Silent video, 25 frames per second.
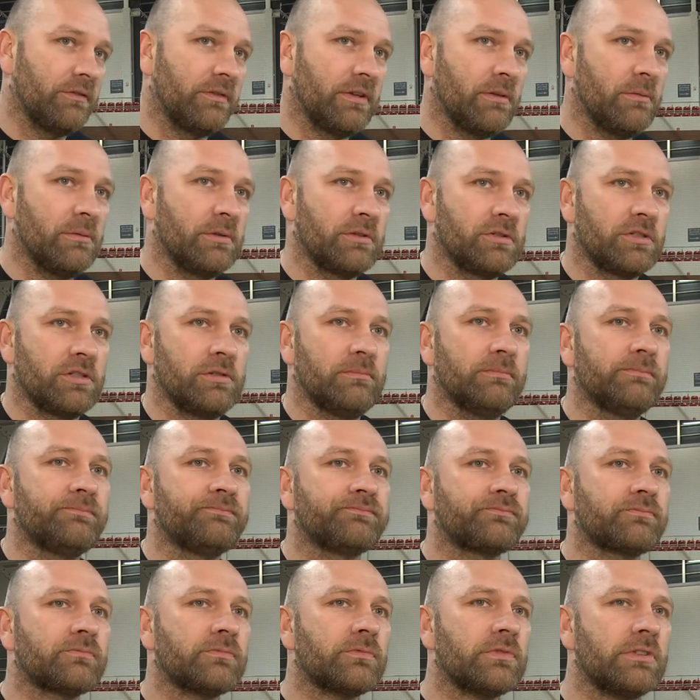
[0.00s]
wiemy czym
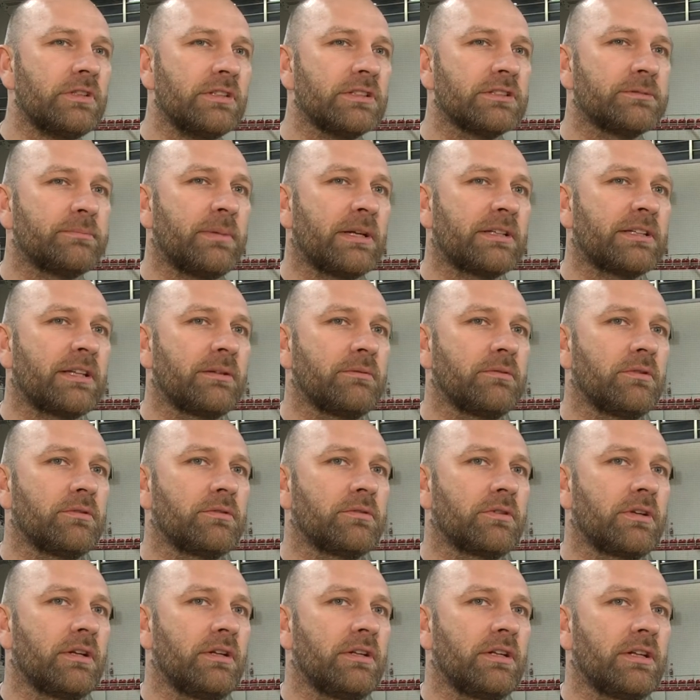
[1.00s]
spadkiem do
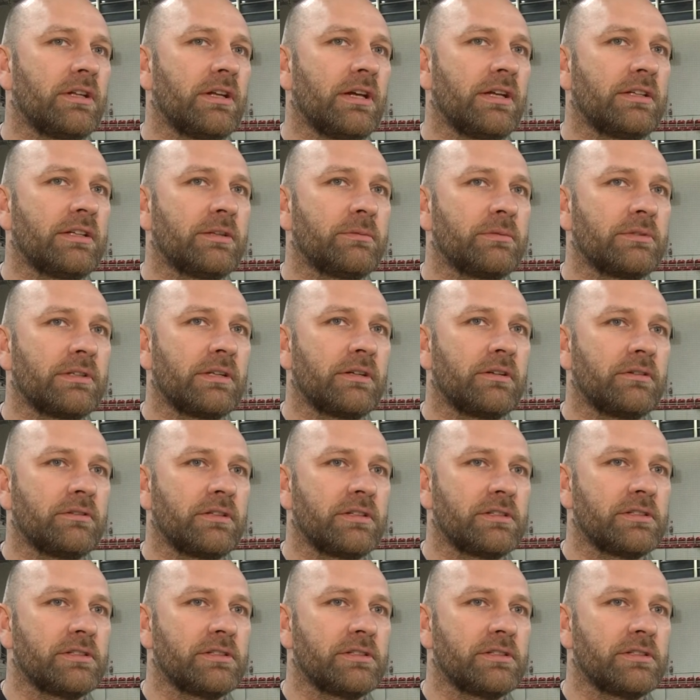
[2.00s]
drugiej ligi, a nikt by tego nie